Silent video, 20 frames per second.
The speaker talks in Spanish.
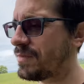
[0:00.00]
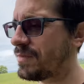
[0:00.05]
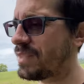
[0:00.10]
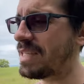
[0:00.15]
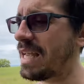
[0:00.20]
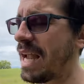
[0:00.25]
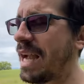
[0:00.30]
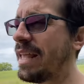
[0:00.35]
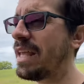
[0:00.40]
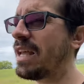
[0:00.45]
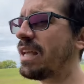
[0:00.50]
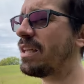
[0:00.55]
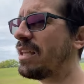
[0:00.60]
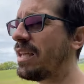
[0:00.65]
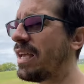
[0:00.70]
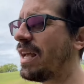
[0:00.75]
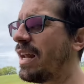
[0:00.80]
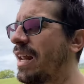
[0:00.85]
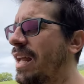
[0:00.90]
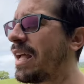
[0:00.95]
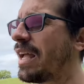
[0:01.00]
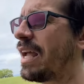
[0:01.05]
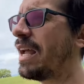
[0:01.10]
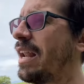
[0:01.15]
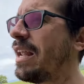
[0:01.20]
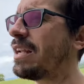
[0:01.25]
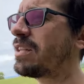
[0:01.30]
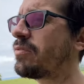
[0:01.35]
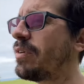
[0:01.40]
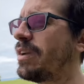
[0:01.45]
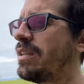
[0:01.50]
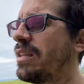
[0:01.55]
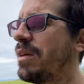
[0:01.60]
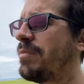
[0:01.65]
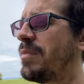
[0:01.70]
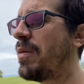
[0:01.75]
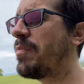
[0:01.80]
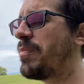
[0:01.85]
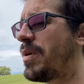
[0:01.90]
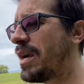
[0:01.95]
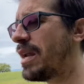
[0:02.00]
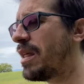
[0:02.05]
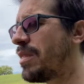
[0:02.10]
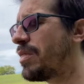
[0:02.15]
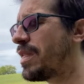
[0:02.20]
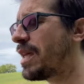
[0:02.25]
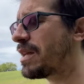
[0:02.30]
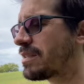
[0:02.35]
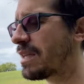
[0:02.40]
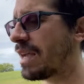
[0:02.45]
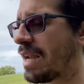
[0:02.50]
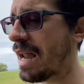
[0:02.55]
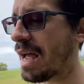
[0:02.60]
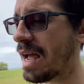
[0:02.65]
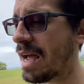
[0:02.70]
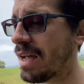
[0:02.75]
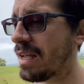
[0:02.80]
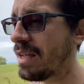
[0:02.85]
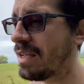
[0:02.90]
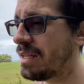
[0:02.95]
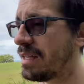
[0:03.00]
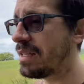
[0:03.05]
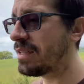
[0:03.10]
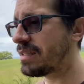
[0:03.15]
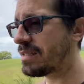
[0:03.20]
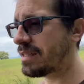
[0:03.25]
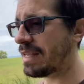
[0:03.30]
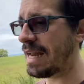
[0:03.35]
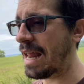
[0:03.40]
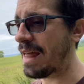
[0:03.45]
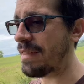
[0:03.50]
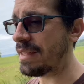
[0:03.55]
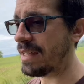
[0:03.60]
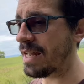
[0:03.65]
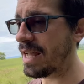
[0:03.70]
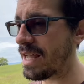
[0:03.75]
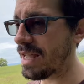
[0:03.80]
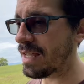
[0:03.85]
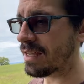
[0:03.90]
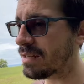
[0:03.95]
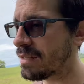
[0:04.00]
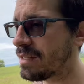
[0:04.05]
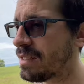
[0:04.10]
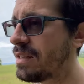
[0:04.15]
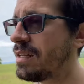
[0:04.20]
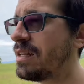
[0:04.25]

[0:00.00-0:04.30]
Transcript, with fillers: Si alguien quiere que les cuente mi experiencia, se la, se la diré.